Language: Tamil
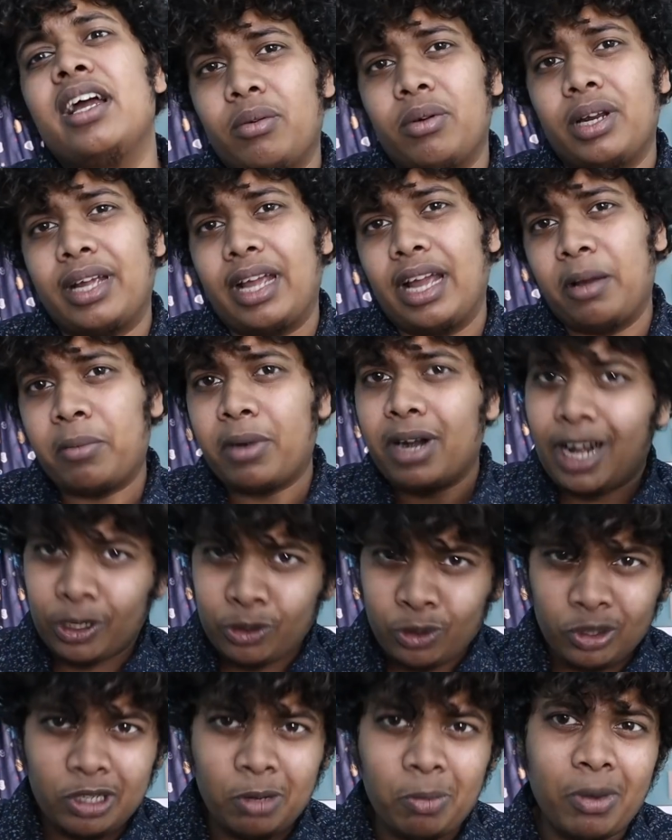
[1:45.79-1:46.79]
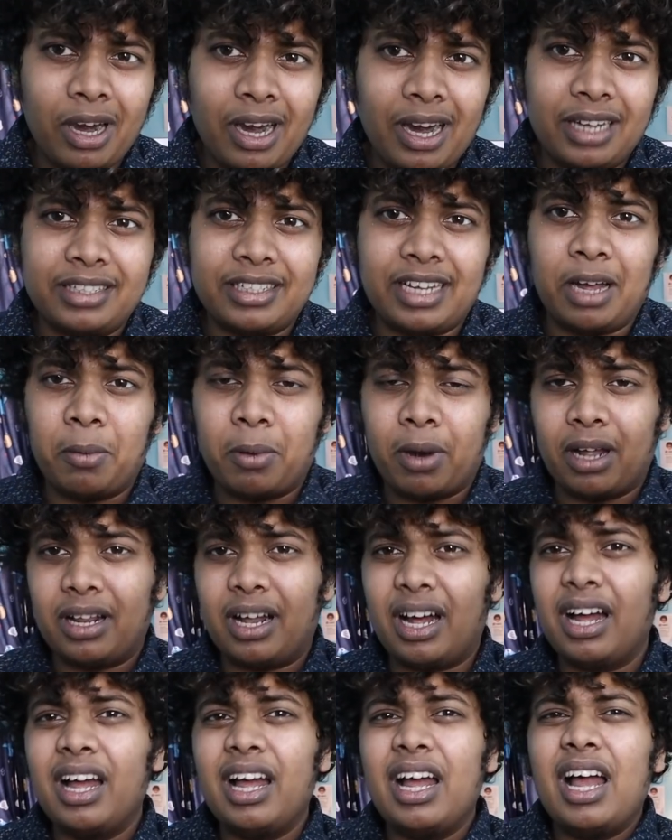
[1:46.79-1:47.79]
ஒரு கேமரா அது வந்து மிரர்லெஸ் கேமரா
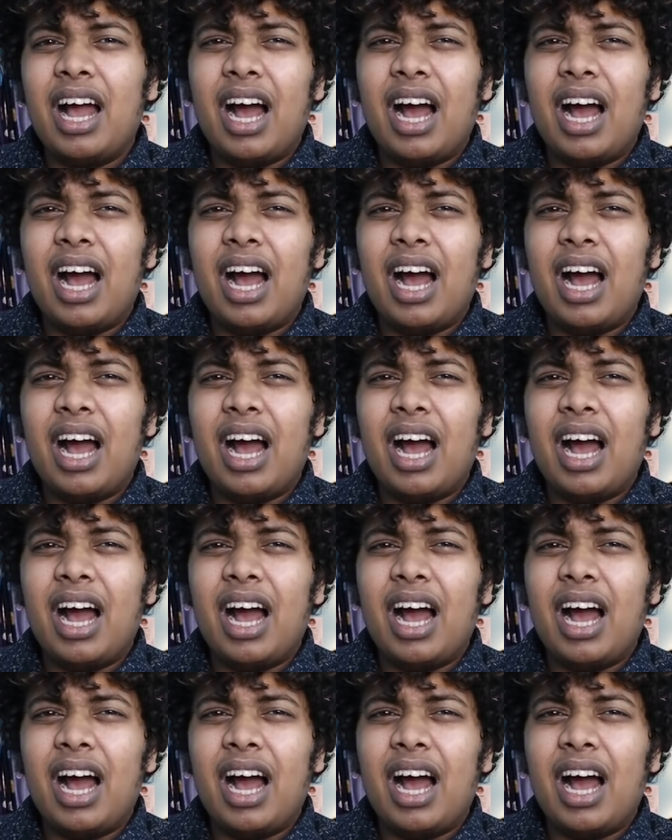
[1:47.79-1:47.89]
தான்